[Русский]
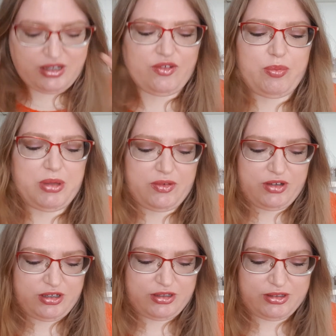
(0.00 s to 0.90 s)

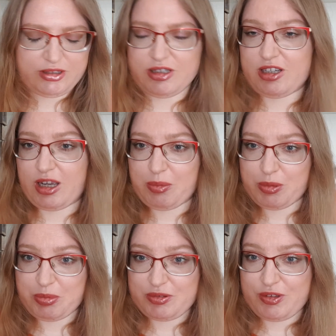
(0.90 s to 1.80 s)
во-первых, как бы
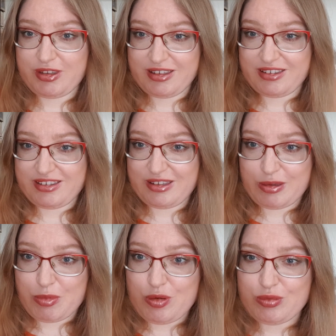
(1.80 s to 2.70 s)
посвятить
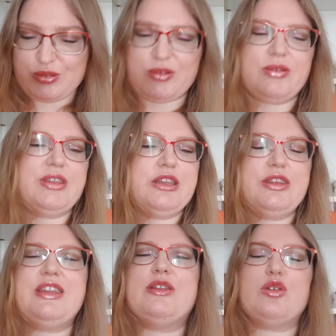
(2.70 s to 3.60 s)
ему, но ну, не,
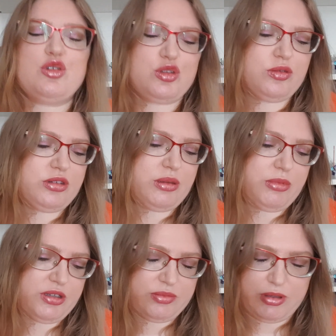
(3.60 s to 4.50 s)
не то, что он там
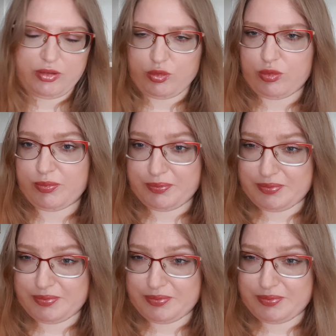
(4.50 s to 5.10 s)
косметику